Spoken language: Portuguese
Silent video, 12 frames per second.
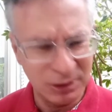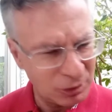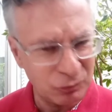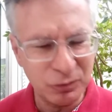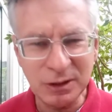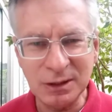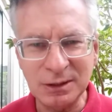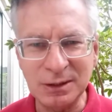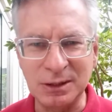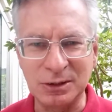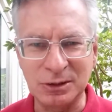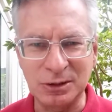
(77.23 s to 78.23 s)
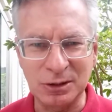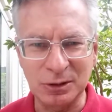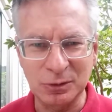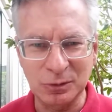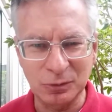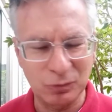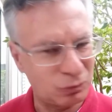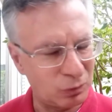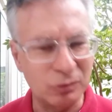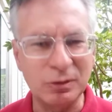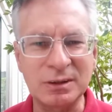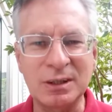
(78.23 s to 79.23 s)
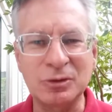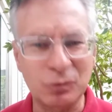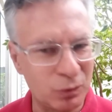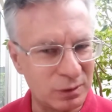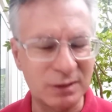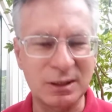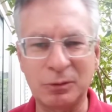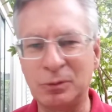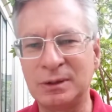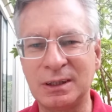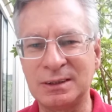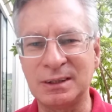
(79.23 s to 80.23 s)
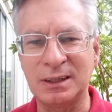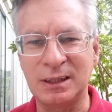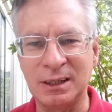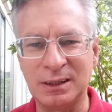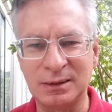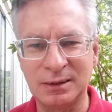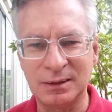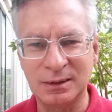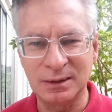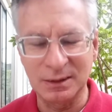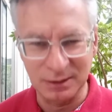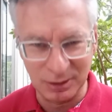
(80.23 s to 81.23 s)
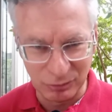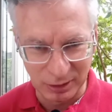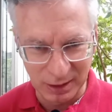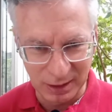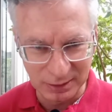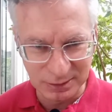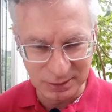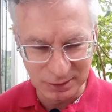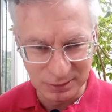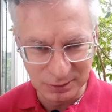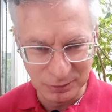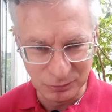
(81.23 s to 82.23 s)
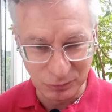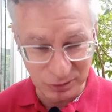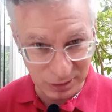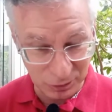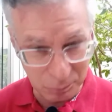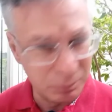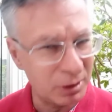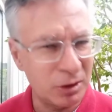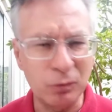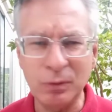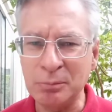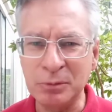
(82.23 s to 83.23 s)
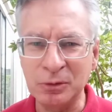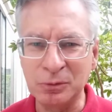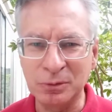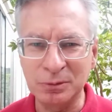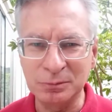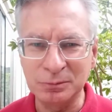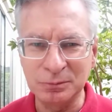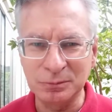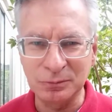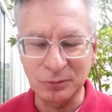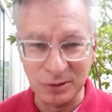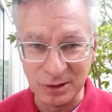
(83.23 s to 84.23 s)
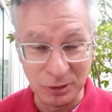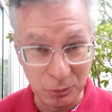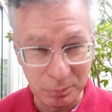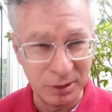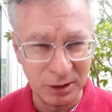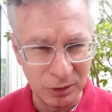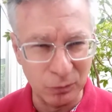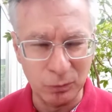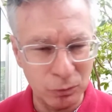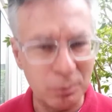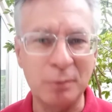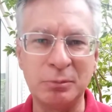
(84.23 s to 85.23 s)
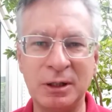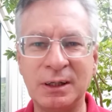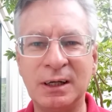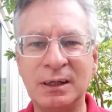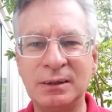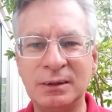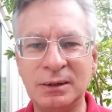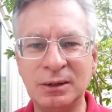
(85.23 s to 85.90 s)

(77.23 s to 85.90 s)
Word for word: E não fique triste quando essas coisas acontecerem. Na verdade, você não perdeu um amigo, você não perdeu uma amiga.